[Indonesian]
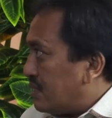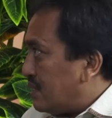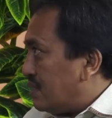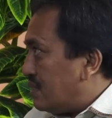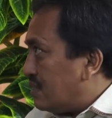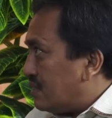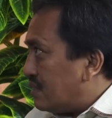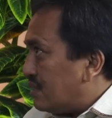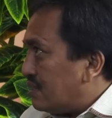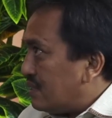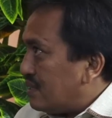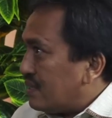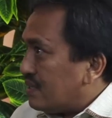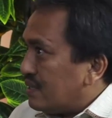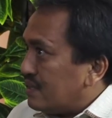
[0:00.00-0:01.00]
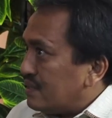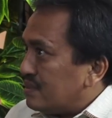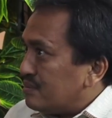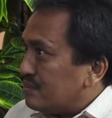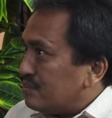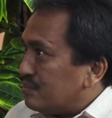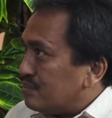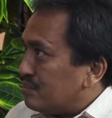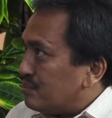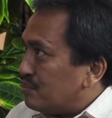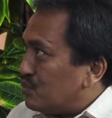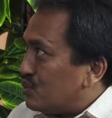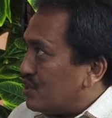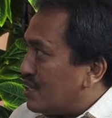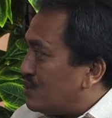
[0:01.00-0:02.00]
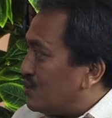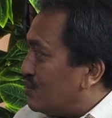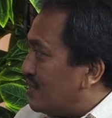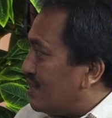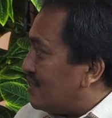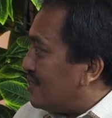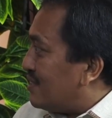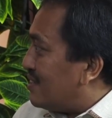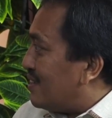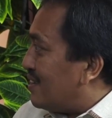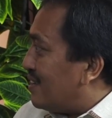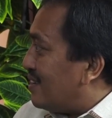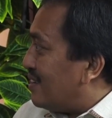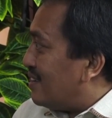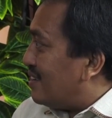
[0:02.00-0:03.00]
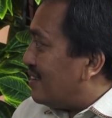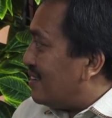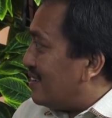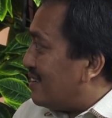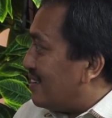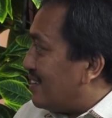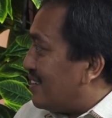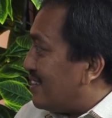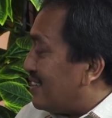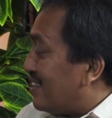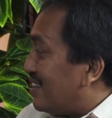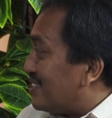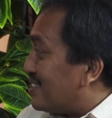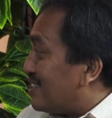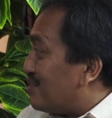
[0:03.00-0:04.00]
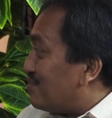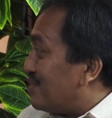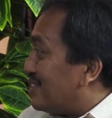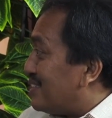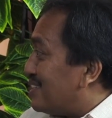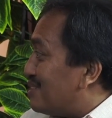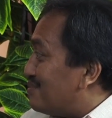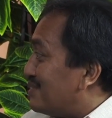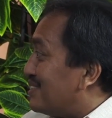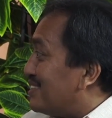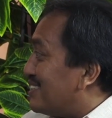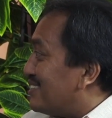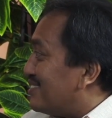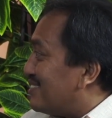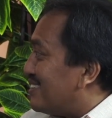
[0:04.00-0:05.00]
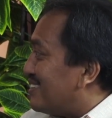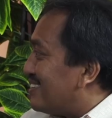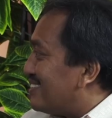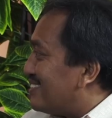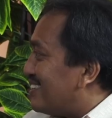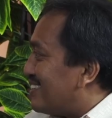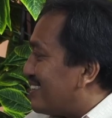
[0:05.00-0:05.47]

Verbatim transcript: Pak Din, kita kan punya juga tiga SKB tiga menteri itu ya hmm.